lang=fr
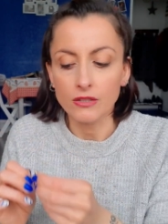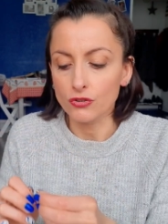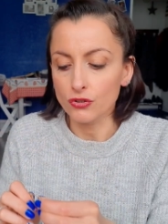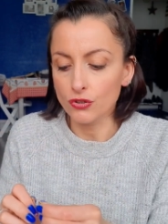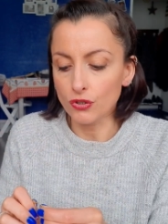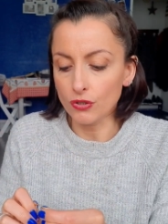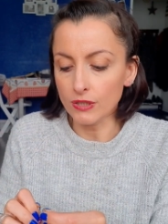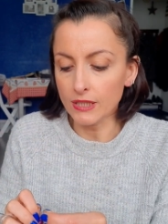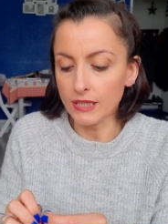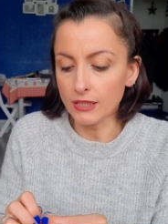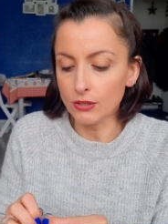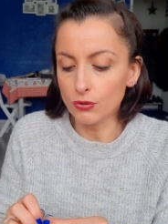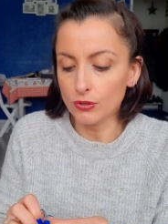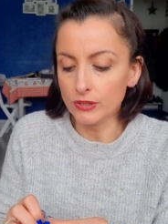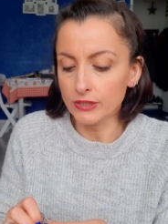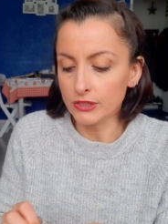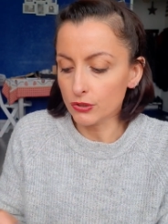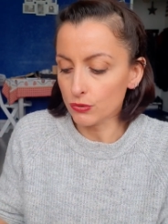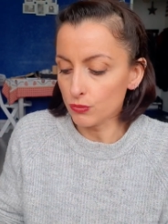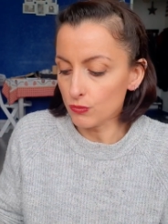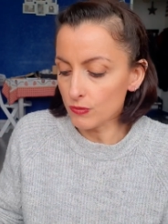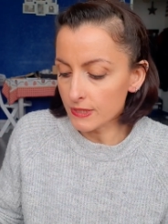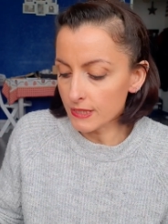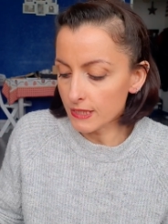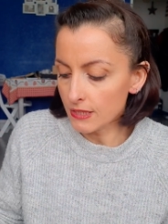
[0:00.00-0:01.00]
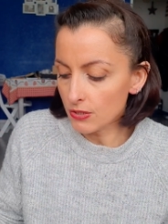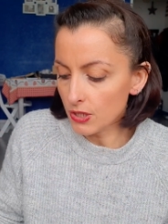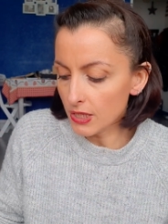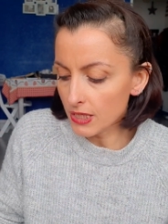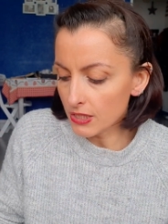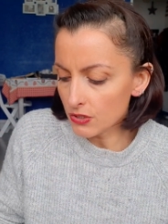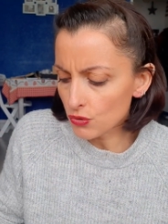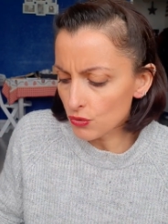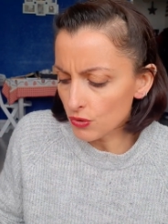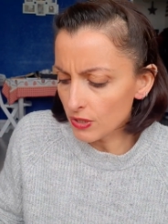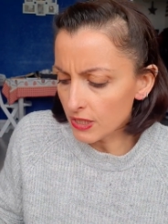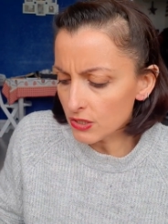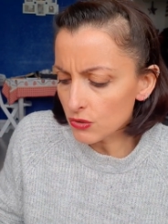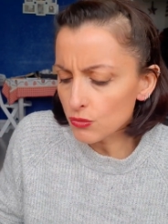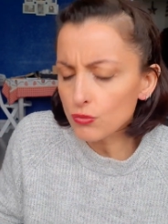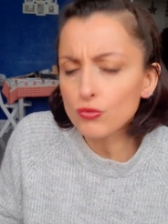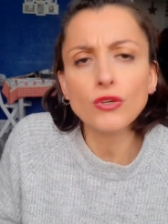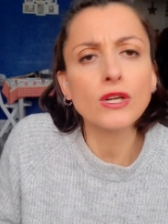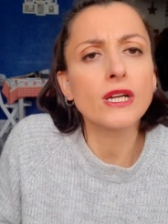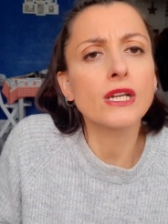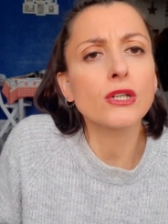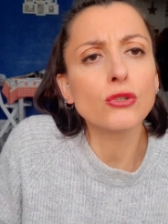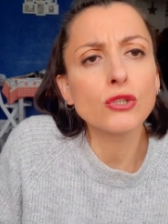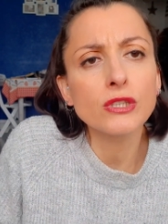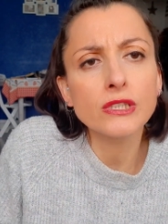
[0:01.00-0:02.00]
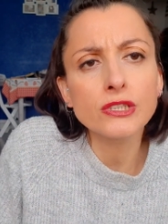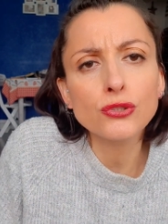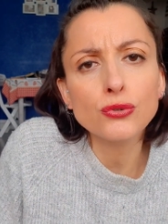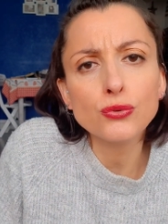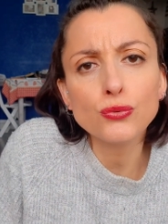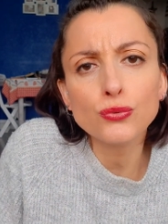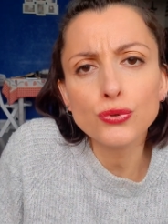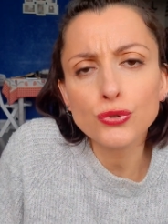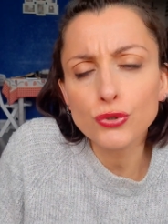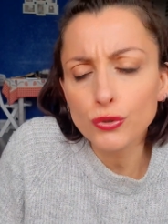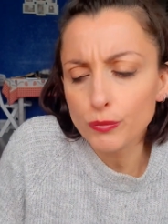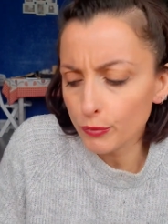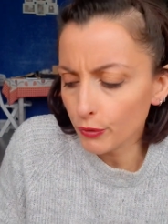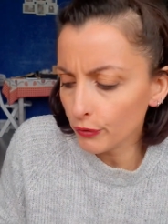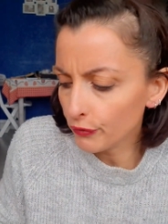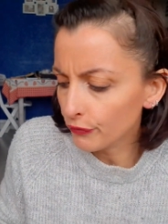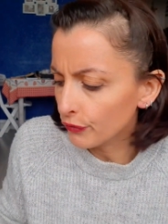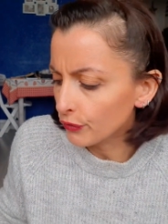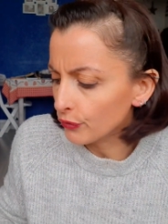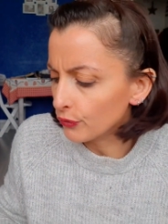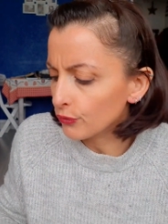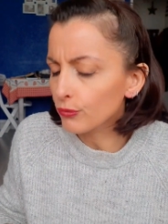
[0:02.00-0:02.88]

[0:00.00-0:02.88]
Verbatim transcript: dans la collection, ceux-là sont dans la collection Summer Fun,